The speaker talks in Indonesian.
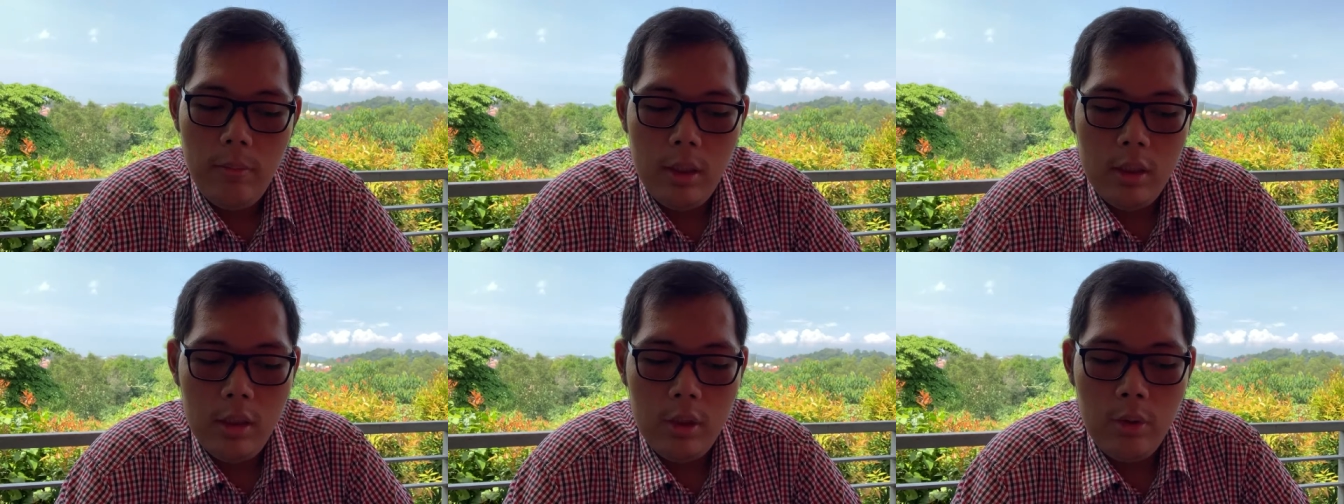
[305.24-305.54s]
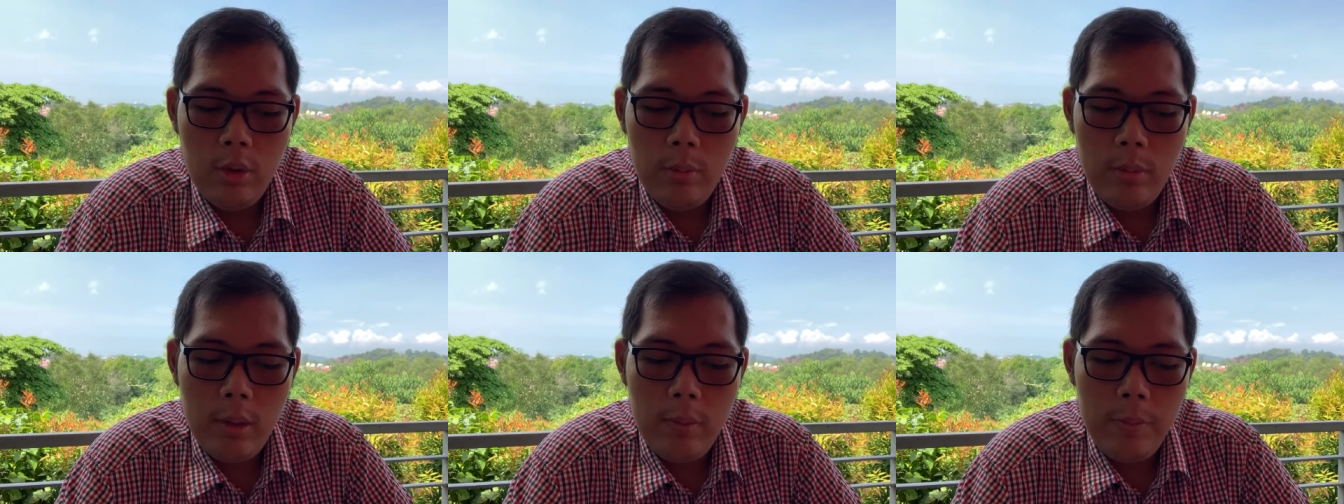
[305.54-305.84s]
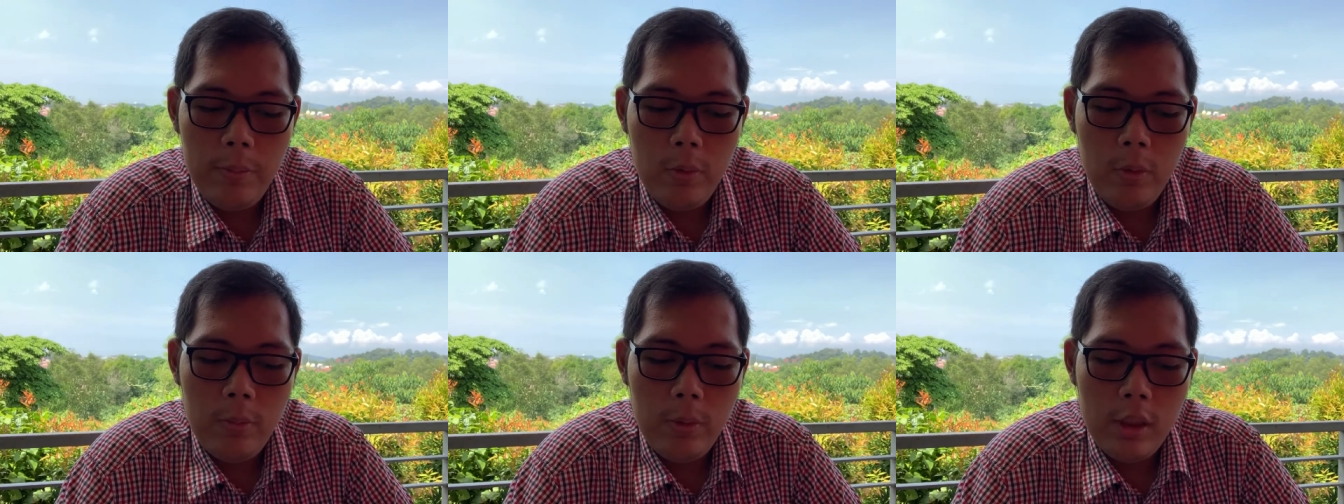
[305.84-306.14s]
Mahasiswa
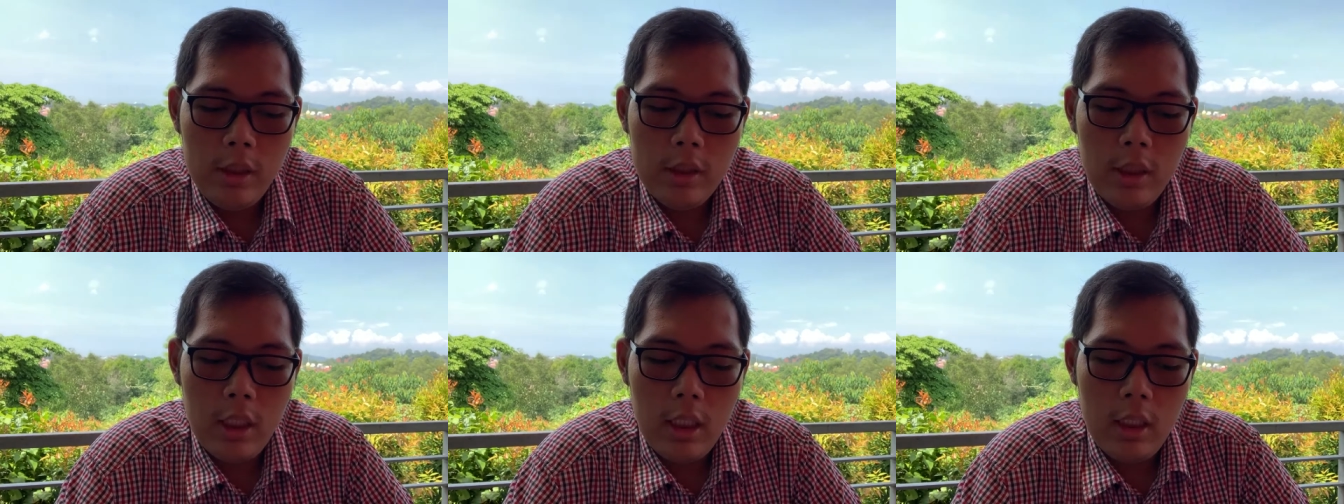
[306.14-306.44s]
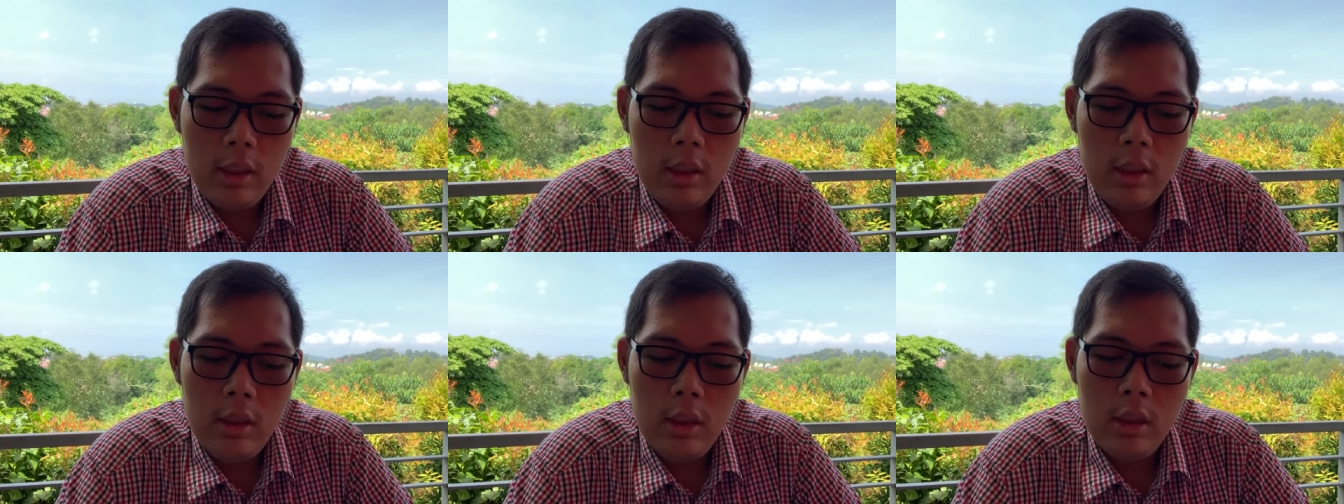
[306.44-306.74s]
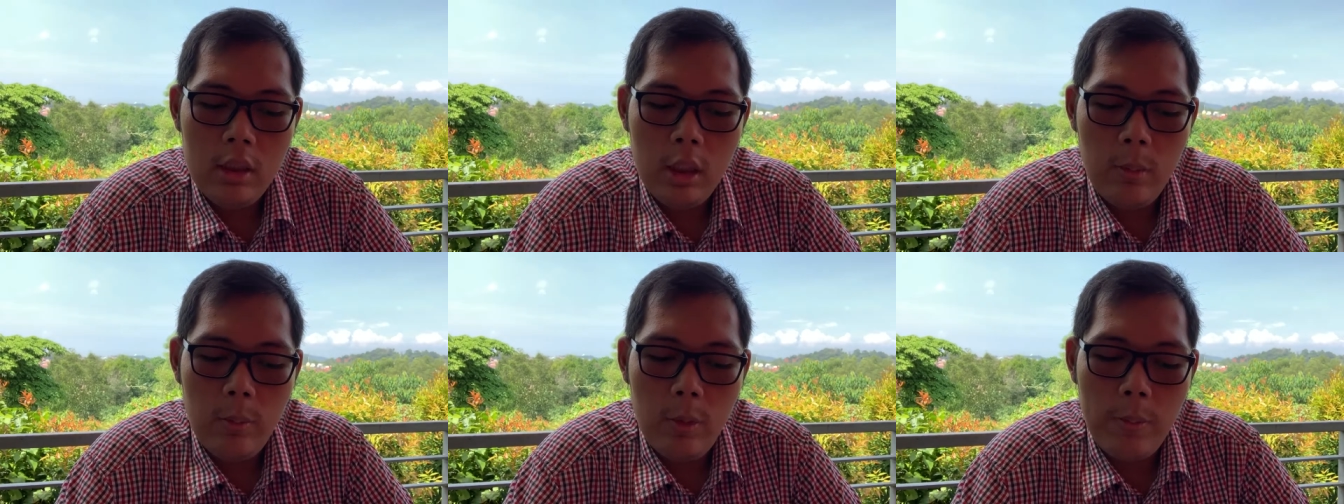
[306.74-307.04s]
mampu menginstalasi
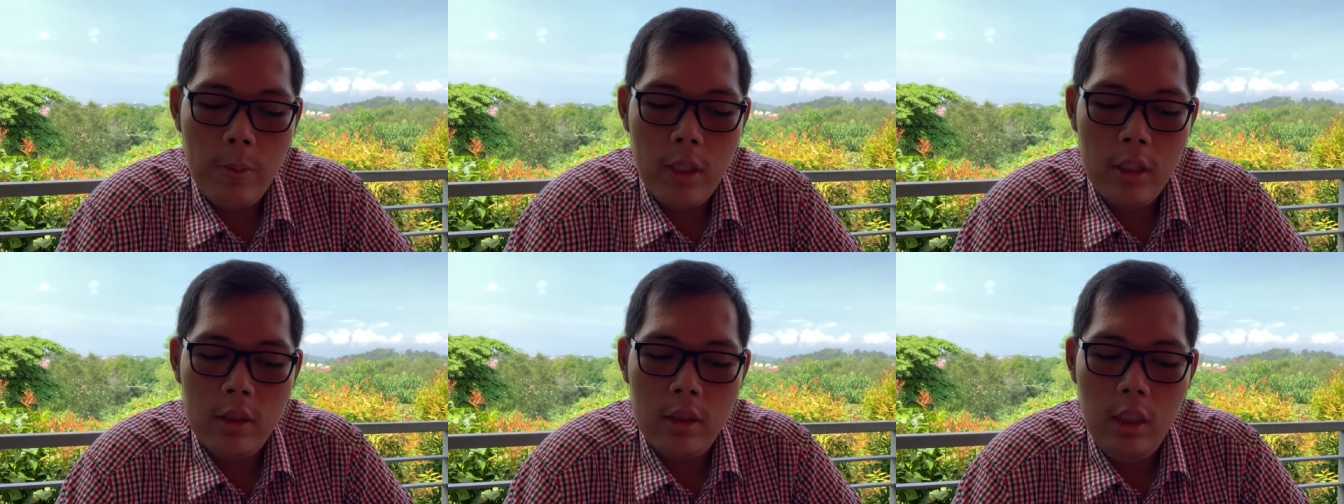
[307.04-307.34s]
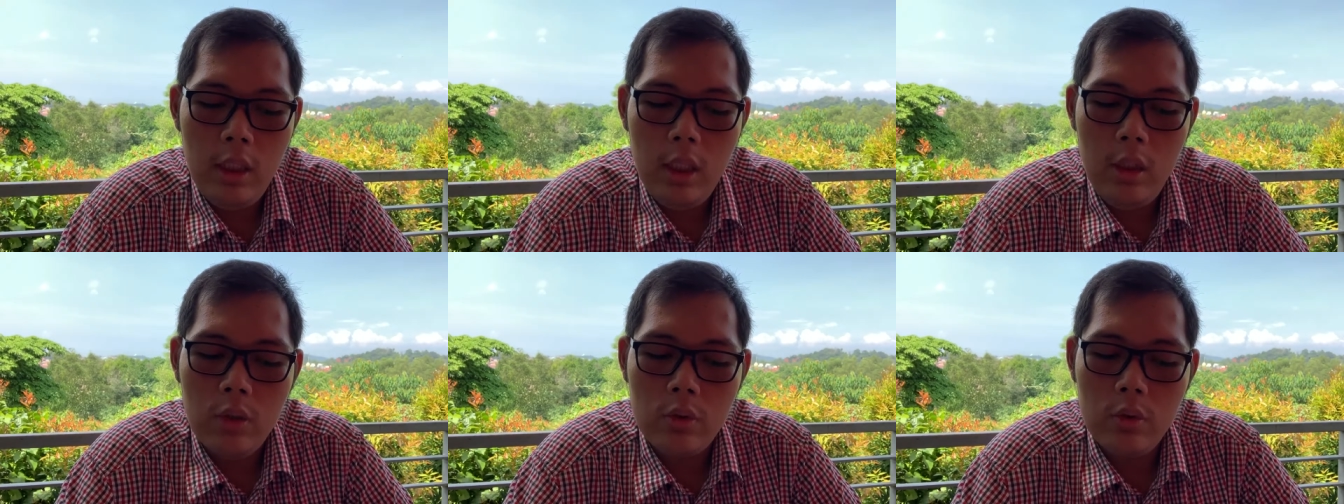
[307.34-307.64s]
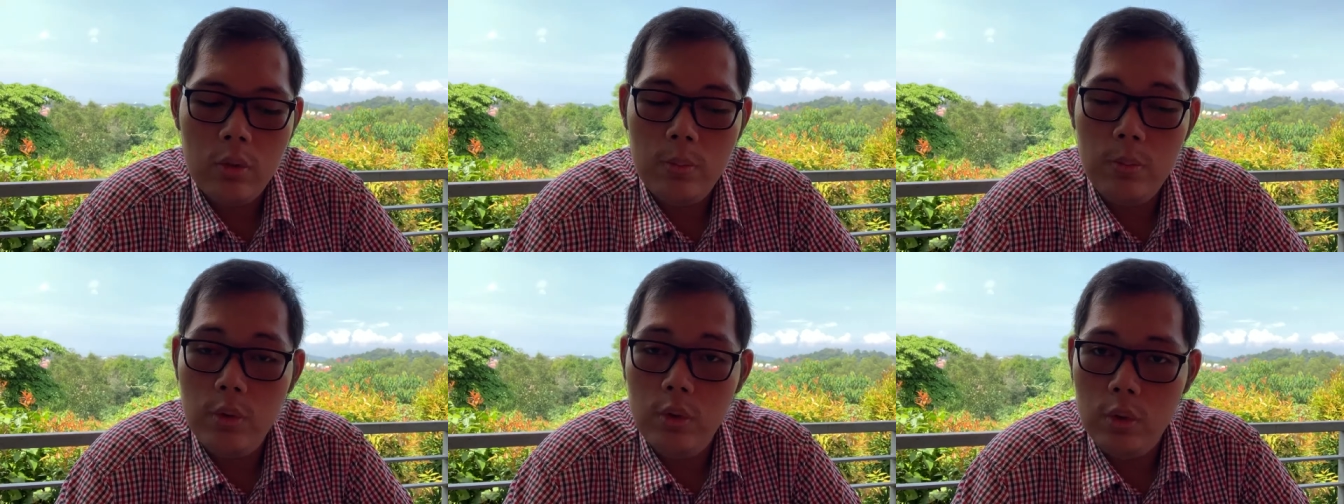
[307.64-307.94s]
sistem operasi Linux
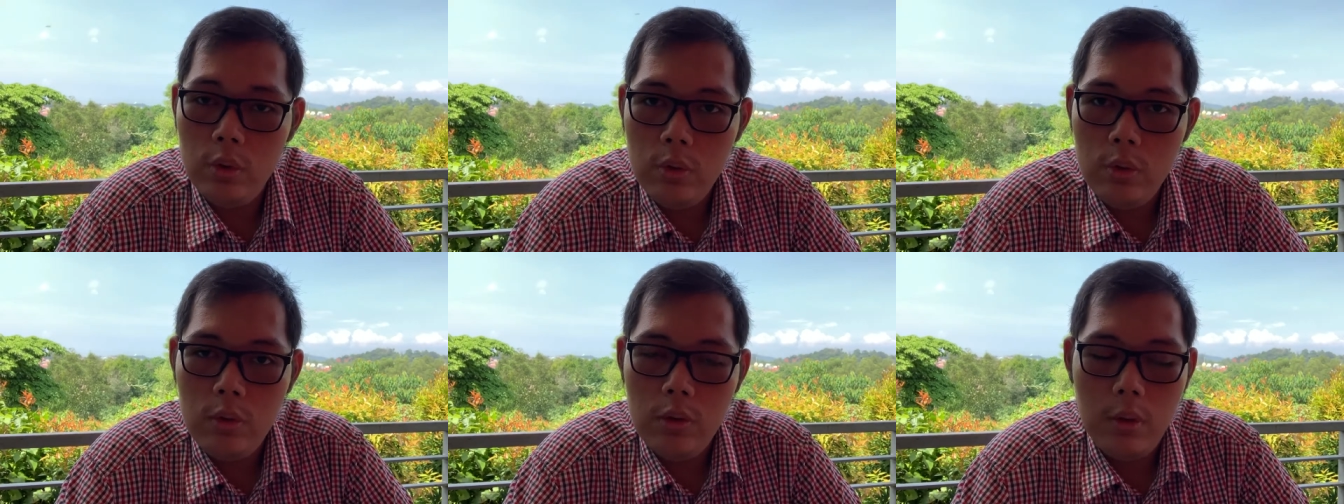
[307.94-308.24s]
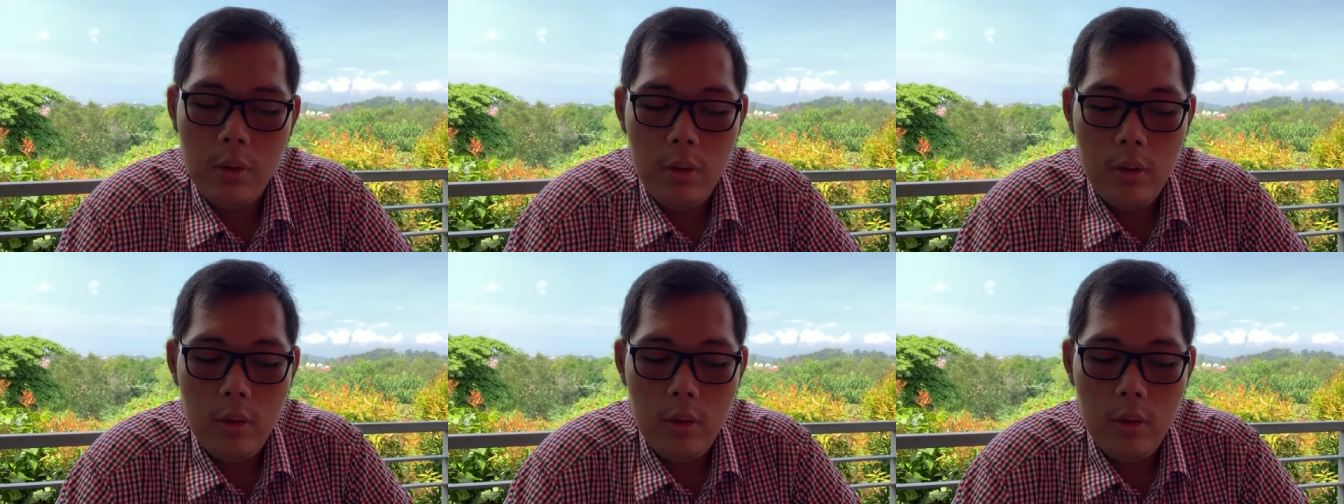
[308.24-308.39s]
Ubuntu.